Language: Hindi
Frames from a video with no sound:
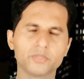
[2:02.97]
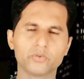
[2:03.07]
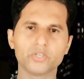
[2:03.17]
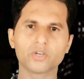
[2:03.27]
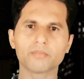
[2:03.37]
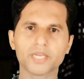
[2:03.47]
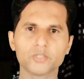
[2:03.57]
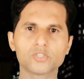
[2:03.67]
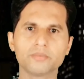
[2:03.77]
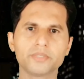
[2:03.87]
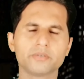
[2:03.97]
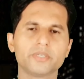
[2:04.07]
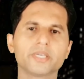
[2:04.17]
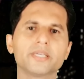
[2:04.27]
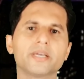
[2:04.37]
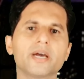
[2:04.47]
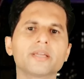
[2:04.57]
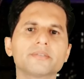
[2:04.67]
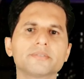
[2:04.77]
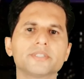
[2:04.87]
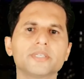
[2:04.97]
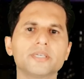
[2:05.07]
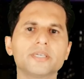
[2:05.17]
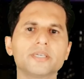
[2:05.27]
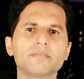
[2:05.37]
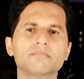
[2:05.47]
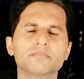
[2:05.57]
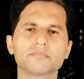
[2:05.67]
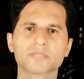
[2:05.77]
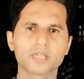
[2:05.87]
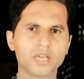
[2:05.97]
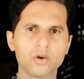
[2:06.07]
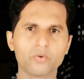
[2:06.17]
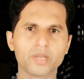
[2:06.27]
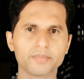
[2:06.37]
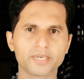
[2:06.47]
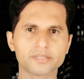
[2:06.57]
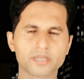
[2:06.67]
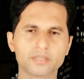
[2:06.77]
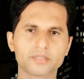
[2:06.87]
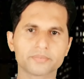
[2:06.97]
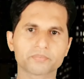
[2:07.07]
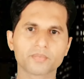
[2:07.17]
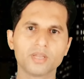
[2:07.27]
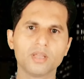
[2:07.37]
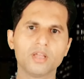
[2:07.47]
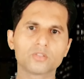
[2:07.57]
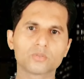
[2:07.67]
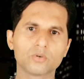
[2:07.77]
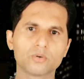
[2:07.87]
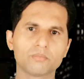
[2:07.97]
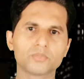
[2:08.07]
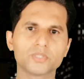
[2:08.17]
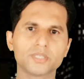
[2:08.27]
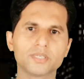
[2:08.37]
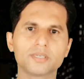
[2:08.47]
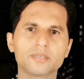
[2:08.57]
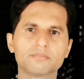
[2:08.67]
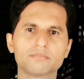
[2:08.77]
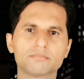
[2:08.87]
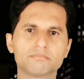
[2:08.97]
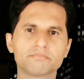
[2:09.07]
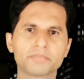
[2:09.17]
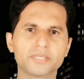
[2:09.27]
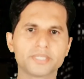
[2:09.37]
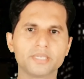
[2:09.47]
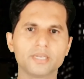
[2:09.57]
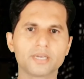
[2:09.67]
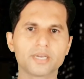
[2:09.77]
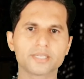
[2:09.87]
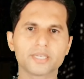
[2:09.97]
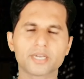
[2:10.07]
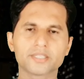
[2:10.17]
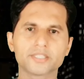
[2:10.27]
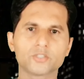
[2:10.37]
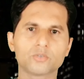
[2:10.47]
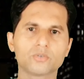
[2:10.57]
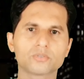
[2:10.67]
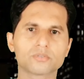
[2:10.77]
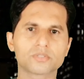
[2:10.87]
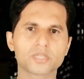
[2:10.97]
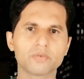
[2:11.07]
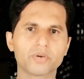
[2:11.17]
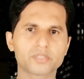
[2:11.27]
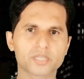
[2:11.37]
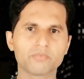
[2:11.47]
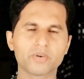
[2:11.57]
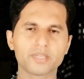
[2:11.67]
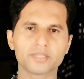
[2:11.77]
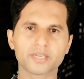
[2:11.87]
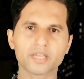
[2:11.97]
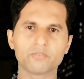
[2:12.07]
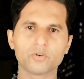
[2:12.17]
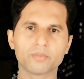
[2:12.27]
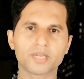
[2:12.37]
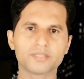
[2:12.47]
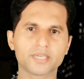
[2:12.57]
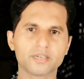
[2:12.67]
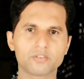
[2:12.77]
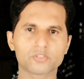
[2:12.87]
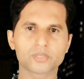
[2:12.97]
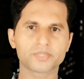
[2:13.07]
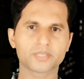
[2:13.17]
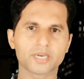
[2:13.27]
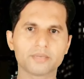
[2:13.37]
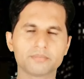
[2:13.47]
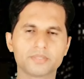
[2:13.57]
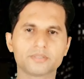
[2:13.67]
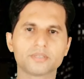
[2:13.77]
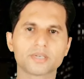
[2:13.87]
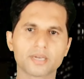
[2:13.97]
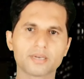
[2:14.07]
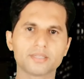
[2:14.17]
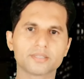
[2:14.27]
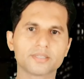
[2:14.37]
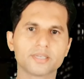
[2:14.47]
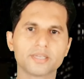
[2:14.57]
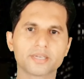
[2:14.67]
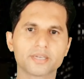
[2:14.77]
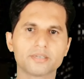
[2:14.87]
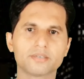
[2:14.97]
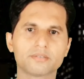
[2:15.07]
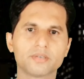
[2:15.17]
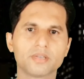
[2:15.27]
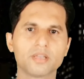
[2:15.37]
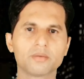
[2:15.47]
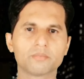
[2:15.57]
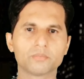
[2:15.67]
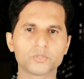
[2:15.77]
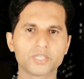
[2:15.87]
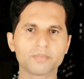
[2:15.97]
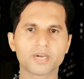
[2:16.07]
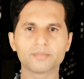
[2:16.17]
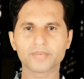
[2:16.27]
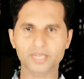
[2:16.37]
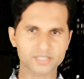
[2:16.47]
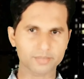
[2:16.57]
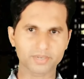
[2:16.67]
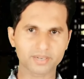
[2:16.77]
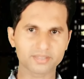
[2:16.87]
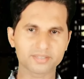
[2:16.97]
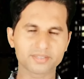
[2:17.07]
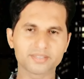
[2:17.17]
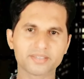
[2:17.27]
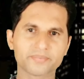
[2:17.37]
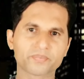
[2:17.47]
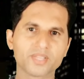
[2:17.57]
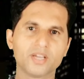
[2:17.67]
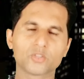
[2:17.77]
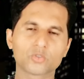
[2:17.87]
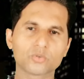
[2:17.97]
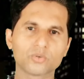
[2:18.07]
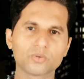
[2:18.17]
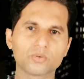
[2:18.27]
भी हुई और मायूसी भी हुई कि यार ये क्या हुआ है मेरे साथ तो मुझे फिर यही लगा कि यार ये जो सब और सब वाले थे ना वो अपना चैनल तो सब्सक्राइब कर लेते थे लेकिन मुझे बाद में अनसब कर देते थे तो